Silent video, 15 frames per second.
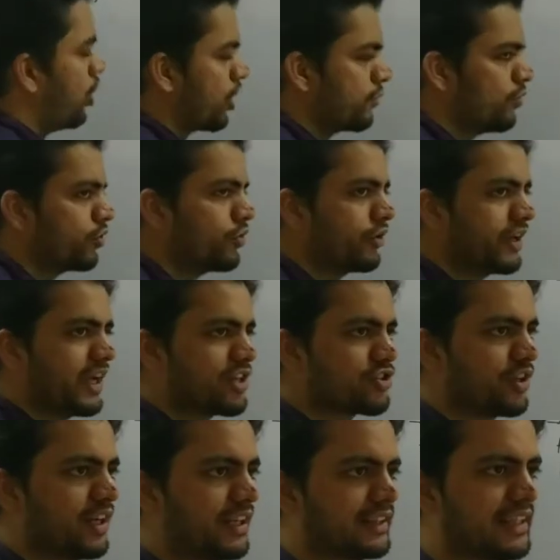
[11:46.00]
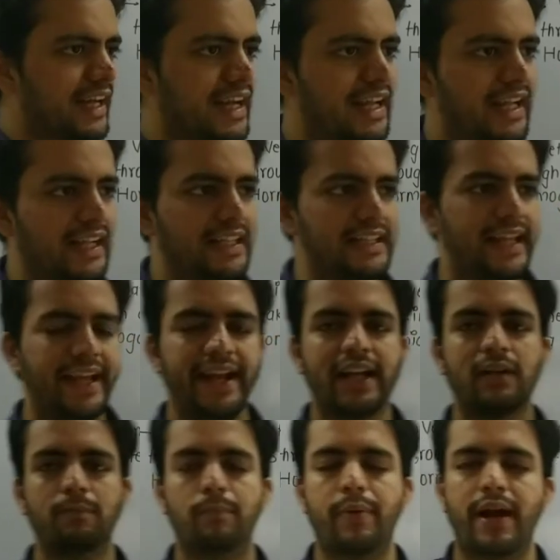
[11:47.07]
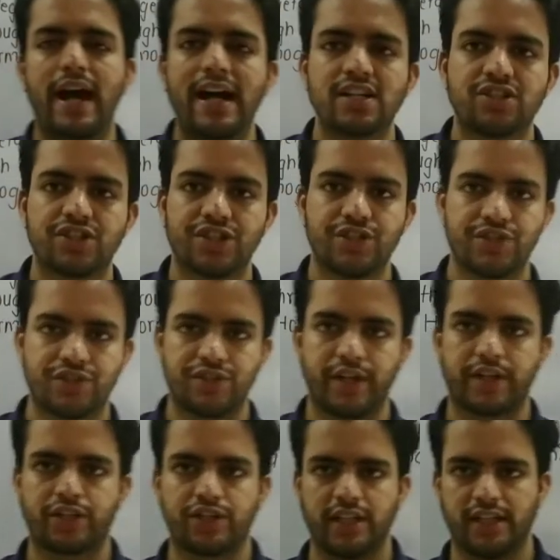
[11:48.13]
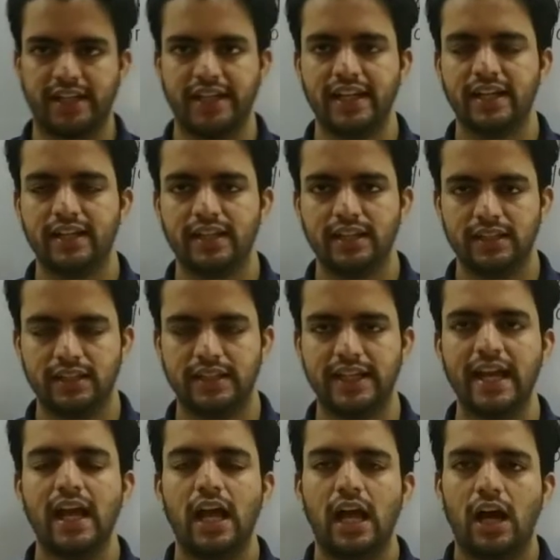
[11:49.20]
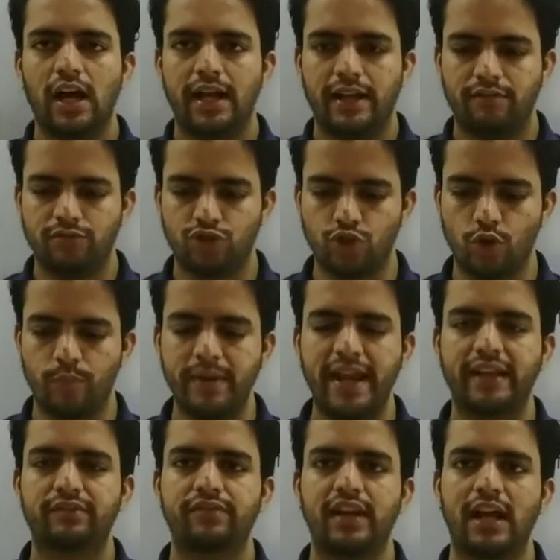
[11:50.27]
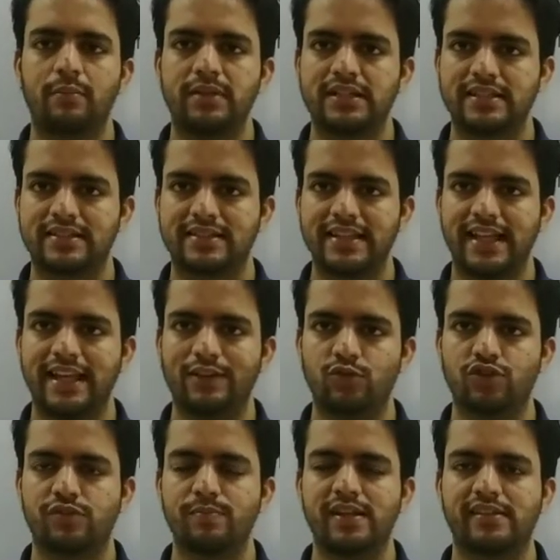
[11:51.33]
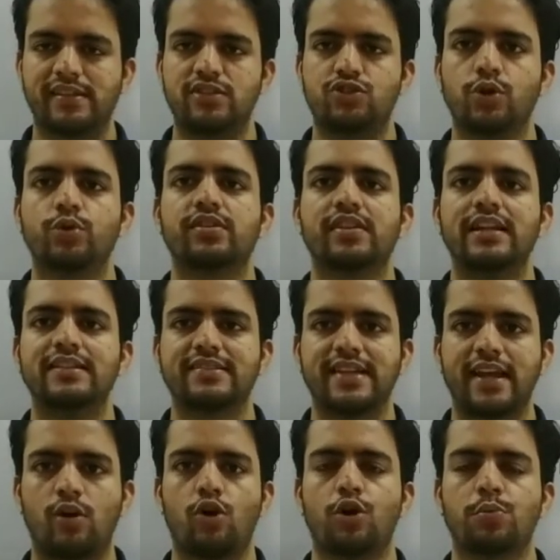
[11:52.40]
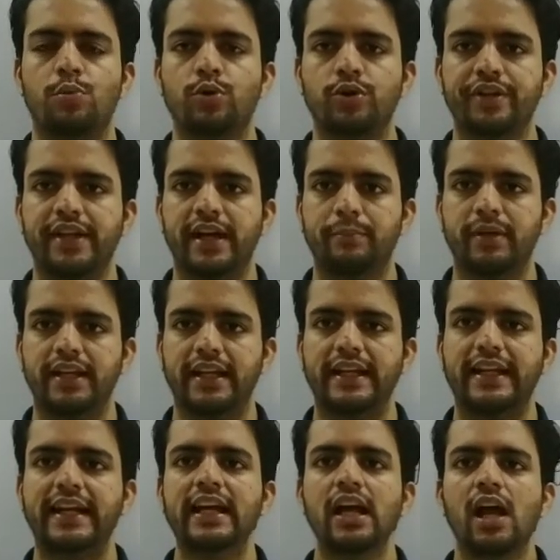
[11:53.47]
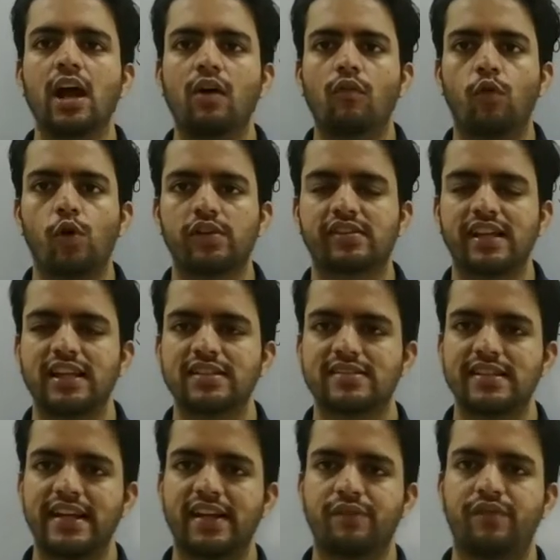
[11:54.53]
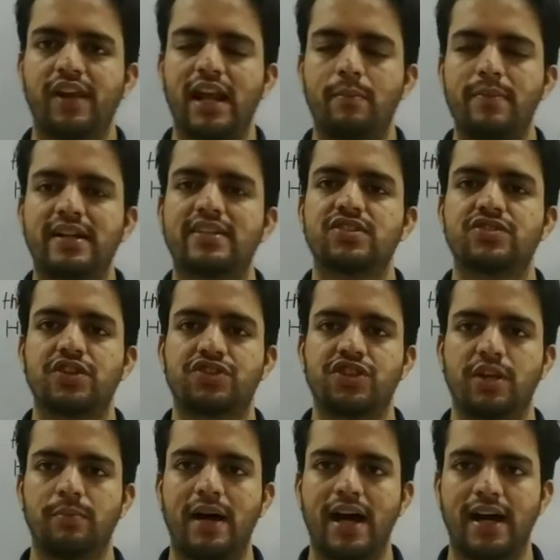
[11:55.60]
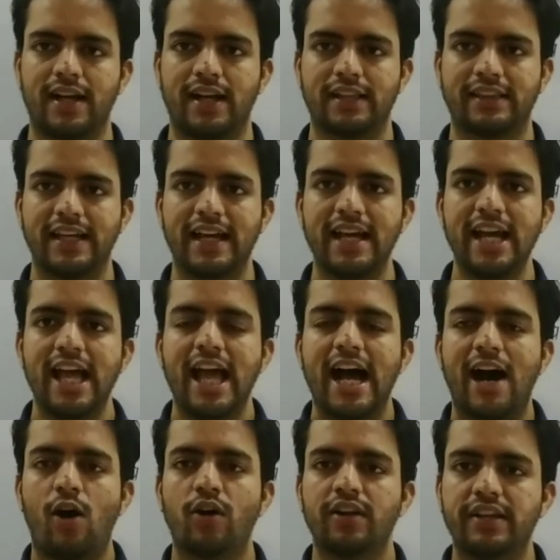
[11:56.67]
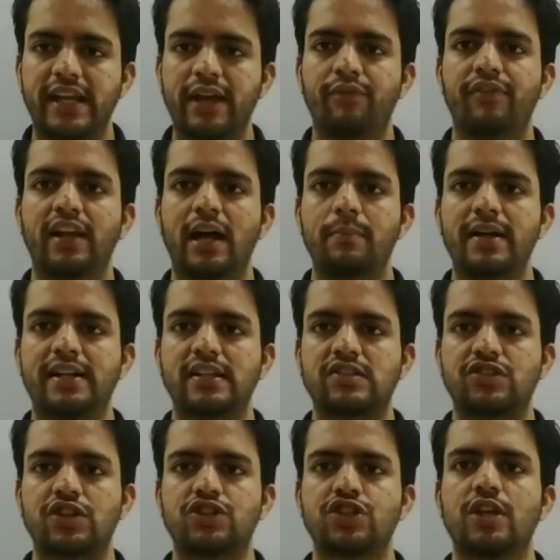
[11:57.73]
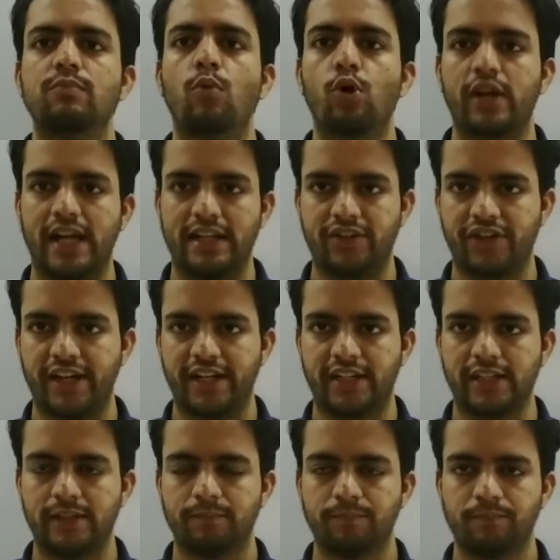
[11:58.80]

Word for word: हॉर्मोगोनिया जो रहता है ये एक ब्रांच स्ट्रक्चर है ठीक है जो भी एक फिलामेंटस सेल है उसमें से जो सेल से ये हॉर्मोगोनिया बनेंगे वो सेल से एक फिलामेंटस स्ट्रक्चर बाहर आता है और ये फिलामेंटस स्ट्रक्चर मोटाइल रहेगा